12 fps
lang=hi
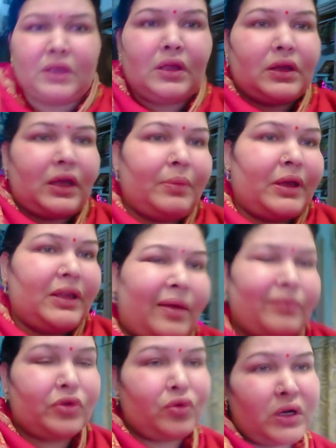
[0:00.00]
कि भाई
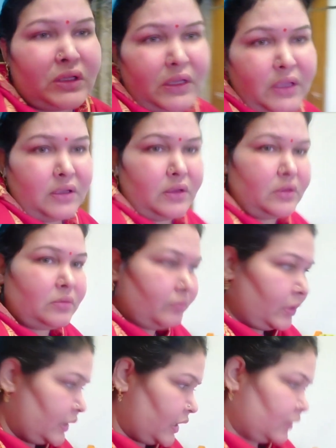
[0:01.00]
हम जो करता
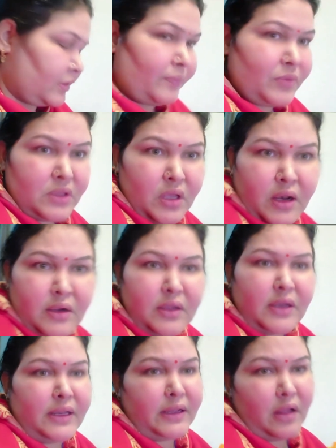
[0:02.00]
बढ़िया सब्जी छाट कर
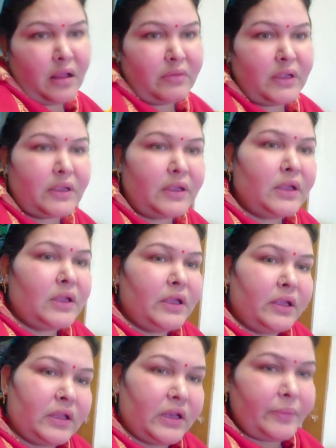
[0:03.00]
लेकर आवे हैं
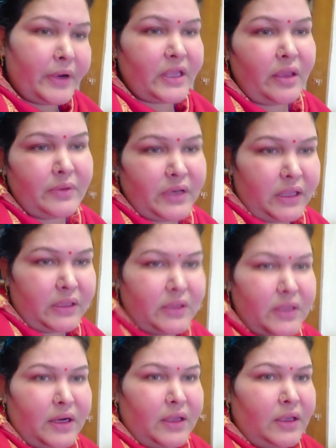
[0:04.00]
इतनी बढ़िया भी ना आती
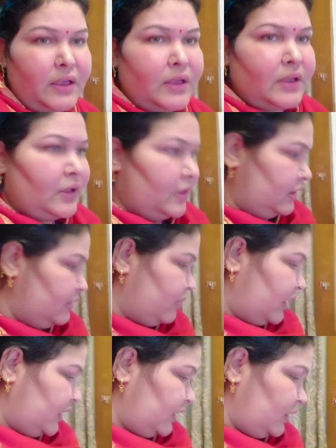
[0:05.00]
यार इस
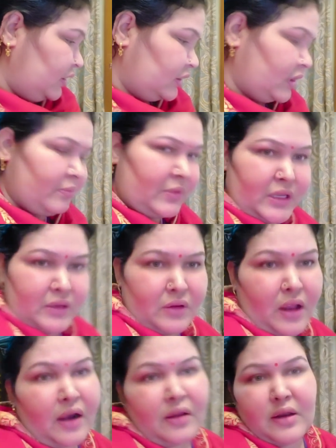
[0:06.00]
मारे तो मैं
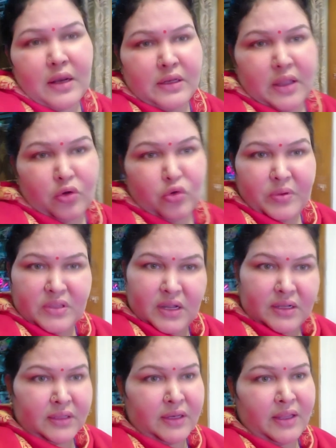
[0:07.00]
आड़ ना लिया करूँ
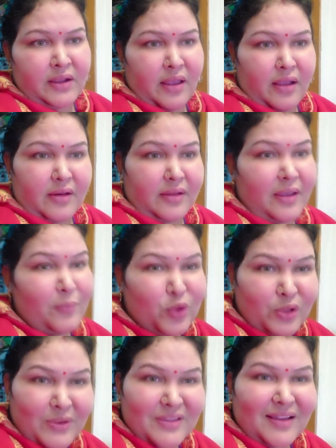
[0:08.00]
बाजार से लेकर आया कर क्या बुध
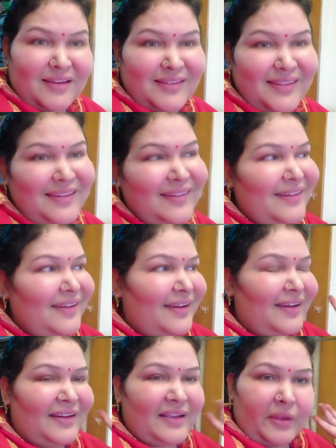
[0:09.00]
बाजार तय
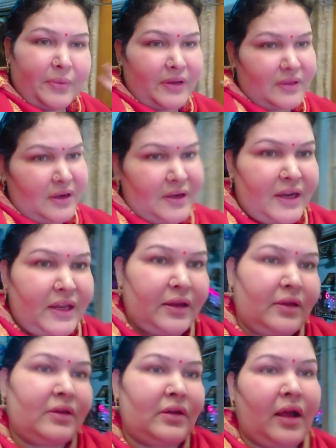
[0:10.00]
और क्या फिर संडे
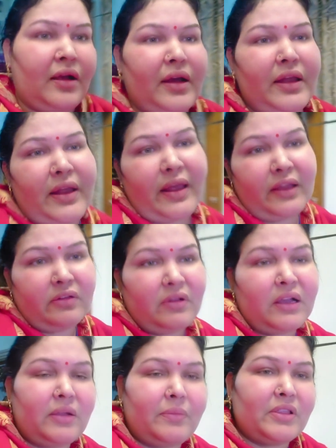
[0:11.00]
लग गए है
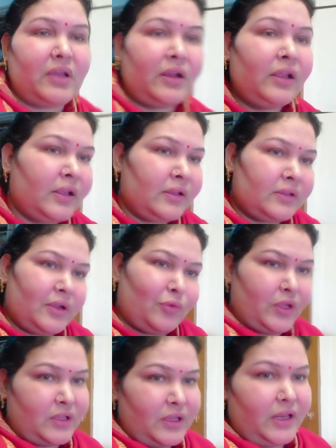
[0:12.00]
एतवार ने बाजार
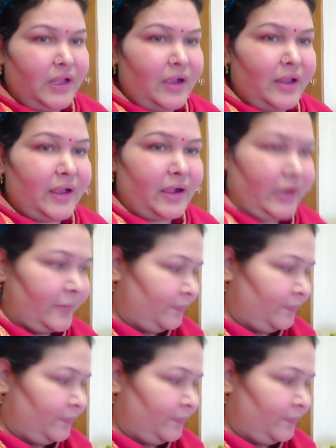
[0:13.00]
तौड़े तो लेकर आया कर